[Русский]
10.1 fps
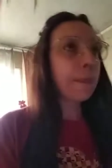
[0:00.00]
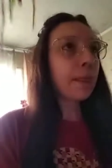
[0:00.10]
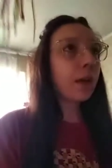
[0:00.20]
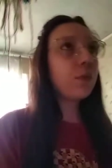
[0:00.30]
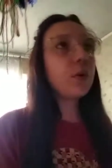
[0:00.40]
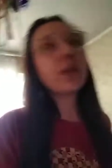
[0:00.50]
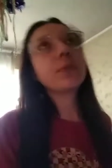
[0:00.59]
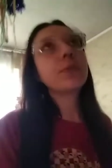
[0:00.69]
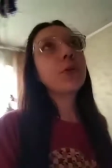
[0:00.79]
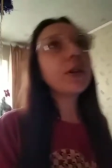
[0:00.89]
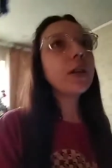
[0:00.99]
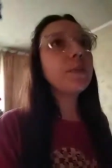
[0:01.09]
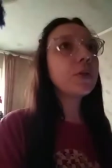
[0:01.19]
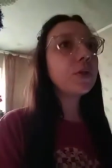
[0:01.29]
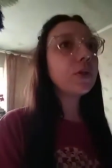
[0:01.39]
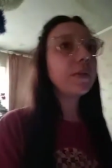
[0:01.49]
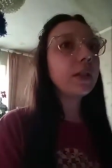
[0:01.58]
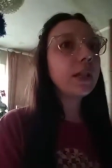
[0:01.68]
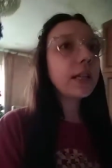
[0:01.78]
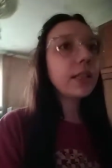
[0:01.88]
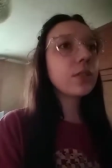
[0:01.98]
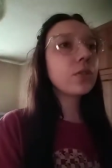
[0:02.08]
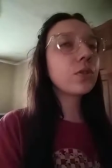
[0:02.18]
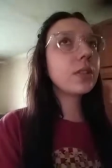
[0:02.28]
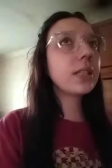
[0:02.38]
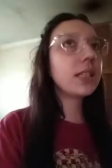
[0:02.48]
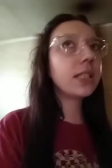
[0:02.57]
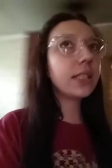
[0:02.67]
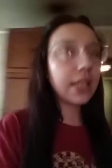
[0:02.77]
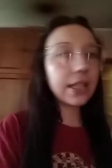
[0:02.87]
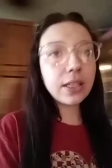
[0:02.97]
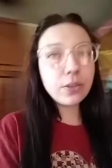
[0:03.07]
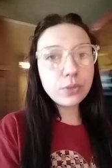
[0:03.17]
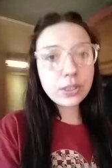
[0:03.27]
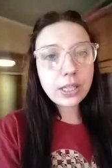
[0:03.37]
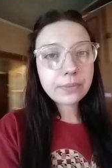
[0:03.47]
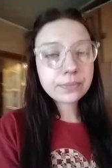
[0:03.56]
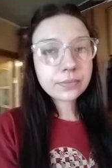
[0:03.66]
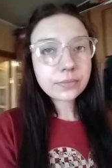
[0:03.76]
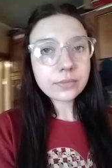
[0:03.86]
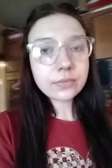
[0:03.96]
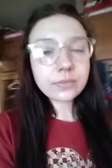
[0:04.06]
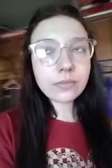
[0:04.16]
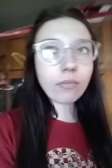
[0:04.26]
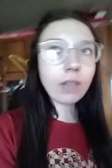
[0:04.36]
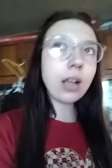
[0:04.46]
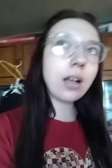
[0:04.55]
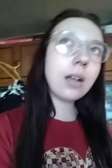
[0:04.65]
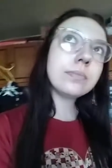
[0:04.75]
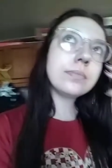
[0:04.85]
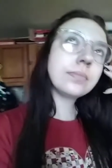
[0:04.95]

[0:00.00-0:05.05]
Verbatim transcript: Вот, многие пишут о влиянии соцсетей на людей. А,